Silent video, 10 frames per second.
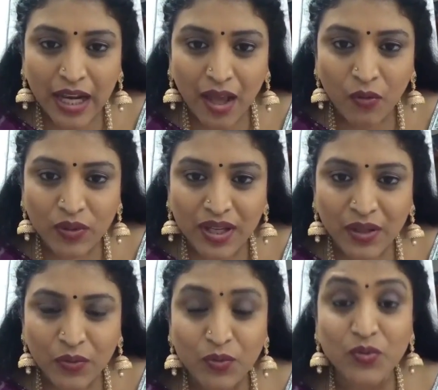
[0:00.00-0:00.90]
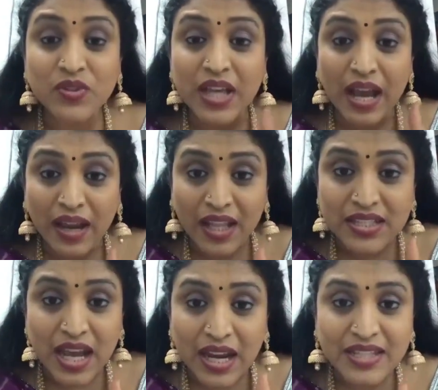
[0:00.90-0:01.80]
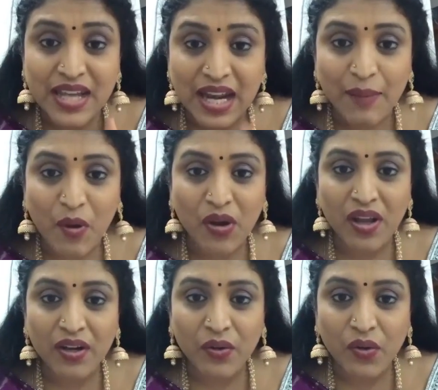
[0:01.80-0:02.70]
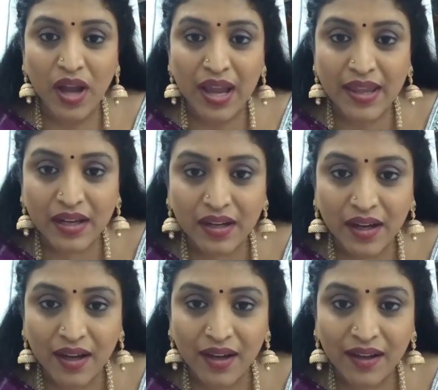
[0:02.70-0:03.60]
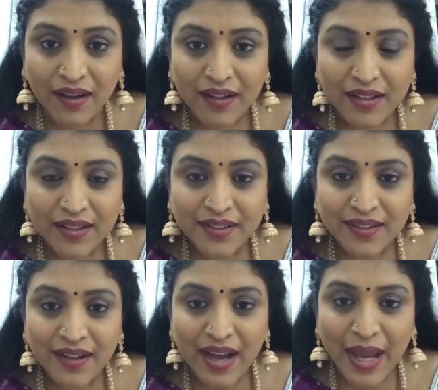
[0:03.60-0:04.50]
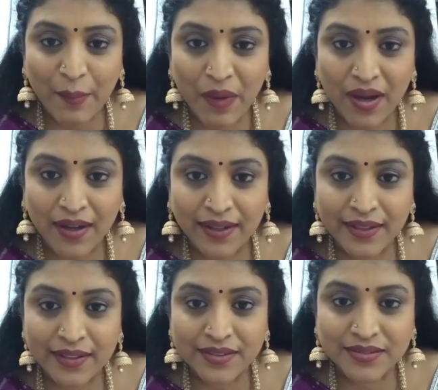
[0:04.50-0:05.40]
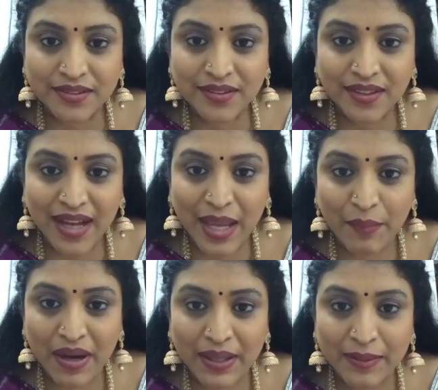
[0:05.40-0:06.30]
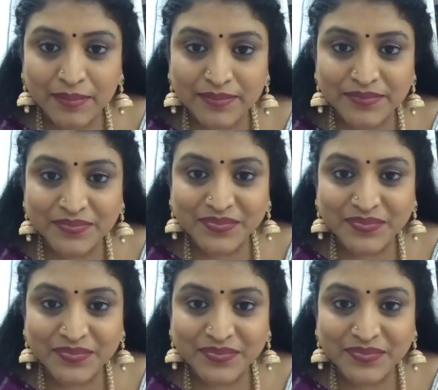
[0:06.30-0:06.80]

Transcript: ఎలా ఉన్నారు చాలా చాలా చాలా బాగున్నాను హాయ్ అక్క హాయ్ అమ్మా హాయ్ మేడం